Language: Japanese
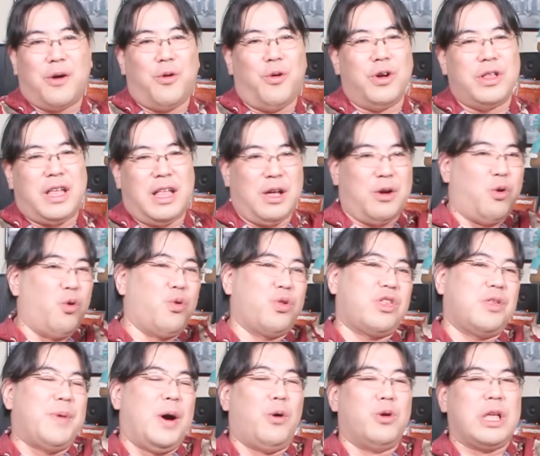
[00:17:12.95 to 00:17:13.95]
こうでね、こう
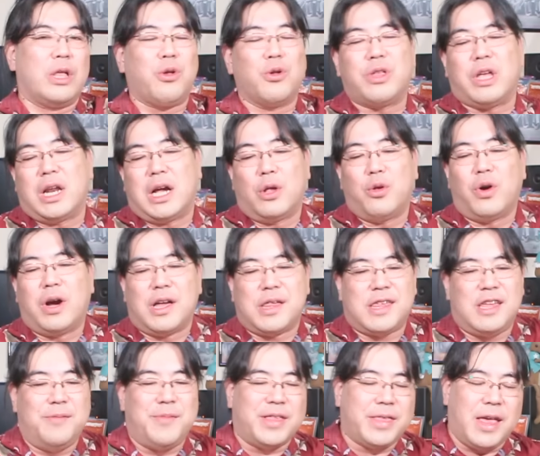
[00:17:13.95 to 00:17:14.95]
スマホで撮ってるかどうか
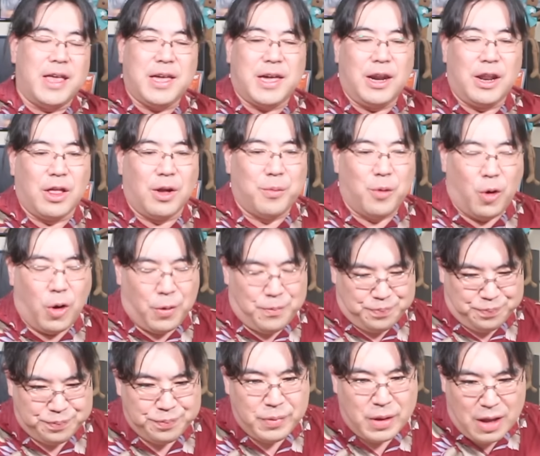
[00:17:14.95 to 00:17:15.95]
知りませんけれども、